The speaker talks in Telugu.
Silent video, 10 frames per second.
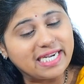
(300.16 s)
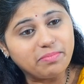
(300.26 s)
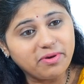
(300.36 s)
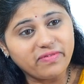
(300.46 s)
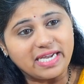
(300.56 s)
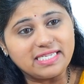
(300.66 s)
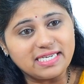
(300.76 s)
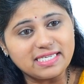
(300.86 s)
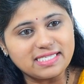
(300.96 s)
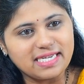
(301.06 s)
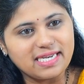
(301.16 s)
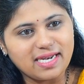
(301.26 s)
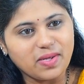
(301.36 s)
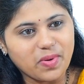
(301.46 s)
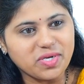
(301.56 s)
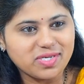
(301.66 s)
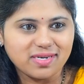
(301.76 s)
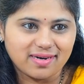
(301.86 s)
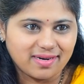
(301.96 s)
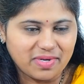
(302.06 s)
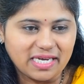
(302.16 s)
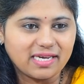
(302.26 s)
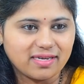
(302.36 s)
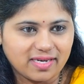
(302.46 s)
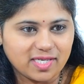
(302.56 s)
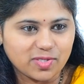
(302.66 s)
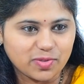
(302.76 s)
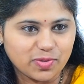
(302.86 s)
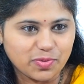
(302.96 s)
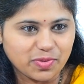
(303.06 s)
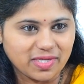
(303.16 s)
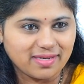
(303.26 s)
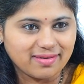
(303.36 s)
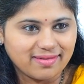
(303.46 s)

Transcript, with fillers: టీడీపీ వై జనసేన అనే క్వశ్చన్ అక్కడ మనకు రేజ్ అవుతుంది